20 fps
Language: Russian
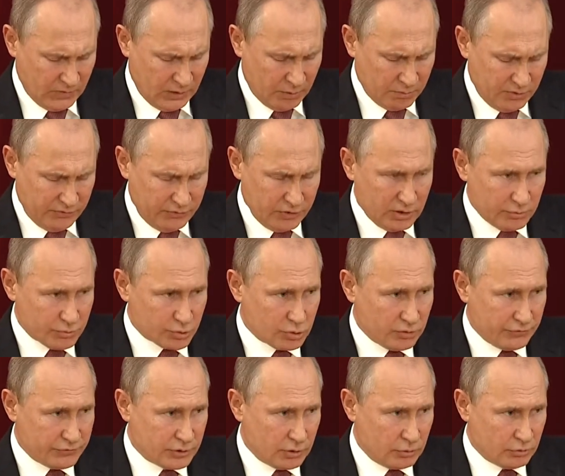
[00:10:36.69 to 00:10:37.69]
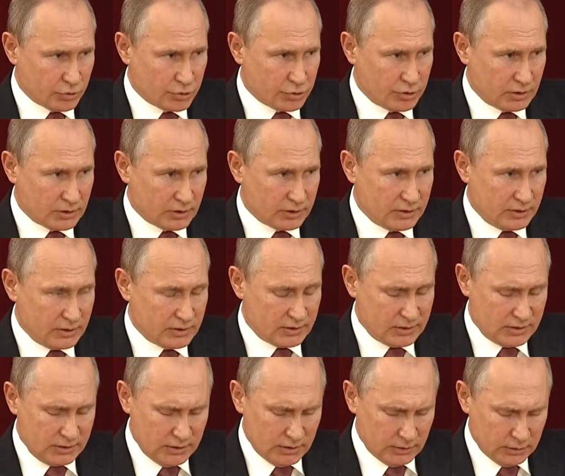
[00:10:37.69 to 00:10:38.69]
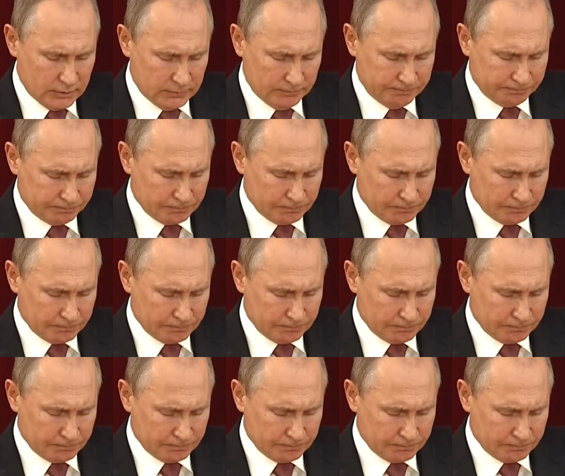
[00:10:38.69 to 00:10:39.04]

Мы видим, что в Соединенных Штатах есть силы,